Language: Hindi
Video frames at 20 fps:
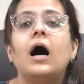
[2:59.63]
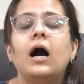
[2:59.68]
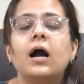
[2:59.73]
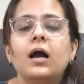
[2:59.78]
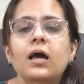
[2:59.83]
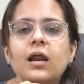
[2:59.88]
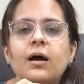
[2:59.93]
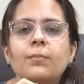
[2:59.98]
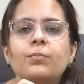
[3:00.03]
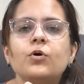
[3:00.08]

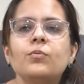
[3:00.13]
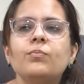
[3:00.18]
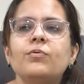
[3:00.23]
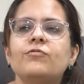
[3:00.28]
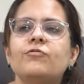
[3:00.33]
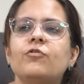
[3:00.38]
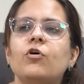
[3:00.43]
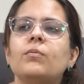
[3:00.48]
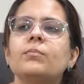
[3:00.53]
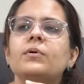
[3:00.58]
अगर आपको
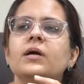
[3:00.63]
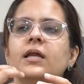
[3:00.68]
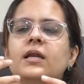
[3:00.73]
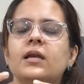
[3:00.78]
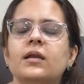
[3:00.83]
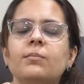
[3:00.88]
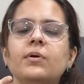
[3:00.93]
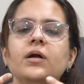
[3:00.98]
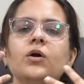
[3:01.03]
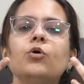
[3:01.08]
परफॉर्म
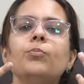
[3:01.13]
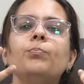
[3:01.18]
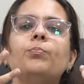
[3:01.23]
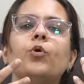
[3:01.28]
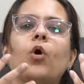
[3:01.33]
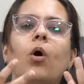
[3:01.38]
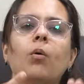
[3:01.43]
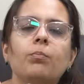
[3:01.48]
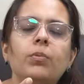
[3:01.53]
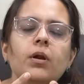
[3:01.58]
करने में कोई
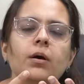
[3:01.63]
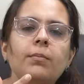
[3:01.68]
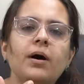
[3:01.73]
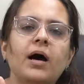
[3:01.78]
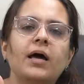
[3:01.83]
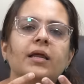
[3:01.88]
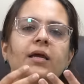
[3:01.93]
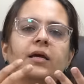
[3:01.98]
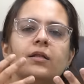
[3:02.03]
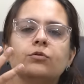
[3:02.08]
प्रॉब्लम
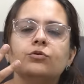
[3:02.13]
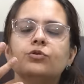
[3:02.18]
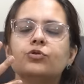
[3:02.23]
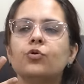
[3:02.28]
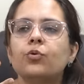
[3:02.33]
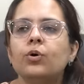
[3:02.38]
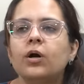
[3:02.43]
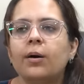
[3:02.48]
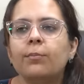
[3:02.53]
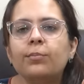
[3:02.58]
आ रही है तो
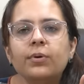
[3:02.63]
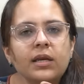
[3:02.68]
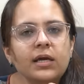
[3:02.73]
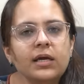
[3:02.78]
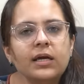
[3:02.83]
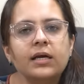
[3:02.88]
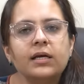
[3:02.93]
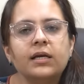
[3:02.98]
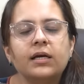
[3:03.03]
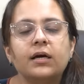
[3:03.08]
उसको
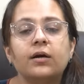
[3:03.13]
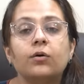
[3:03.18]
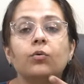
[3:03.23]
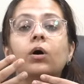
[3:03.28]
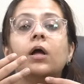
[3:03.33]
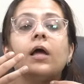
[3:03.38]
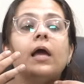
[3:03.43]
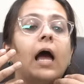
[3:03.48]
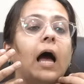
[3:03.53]
कम्युनिकेट करो